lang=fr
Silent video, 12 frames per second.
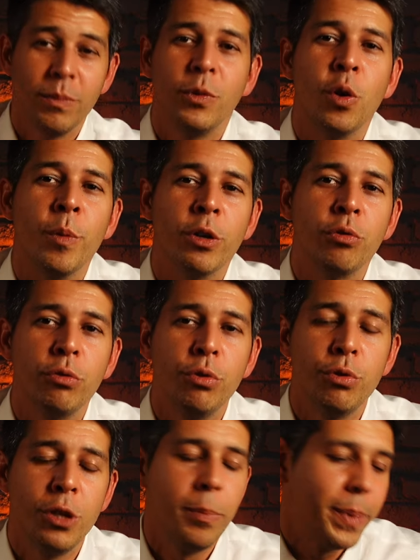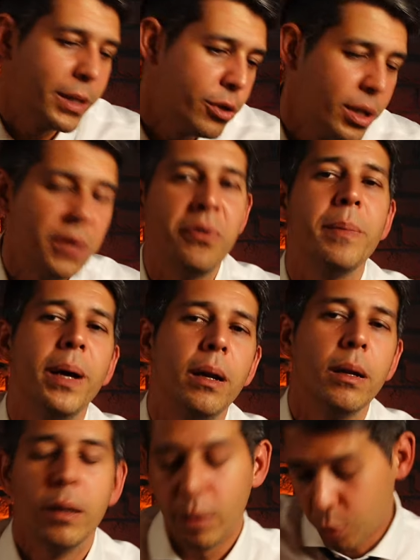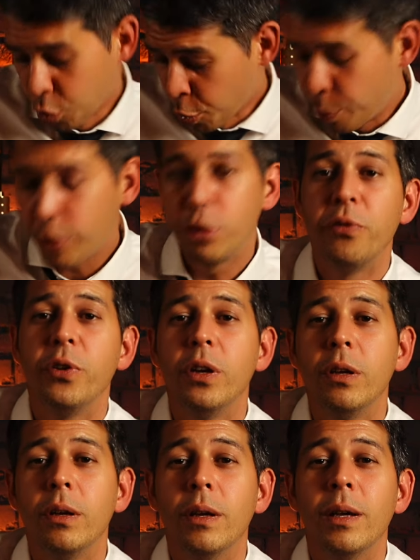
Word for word: Commençons tout de suite par ce qui fait mal au portefeuille.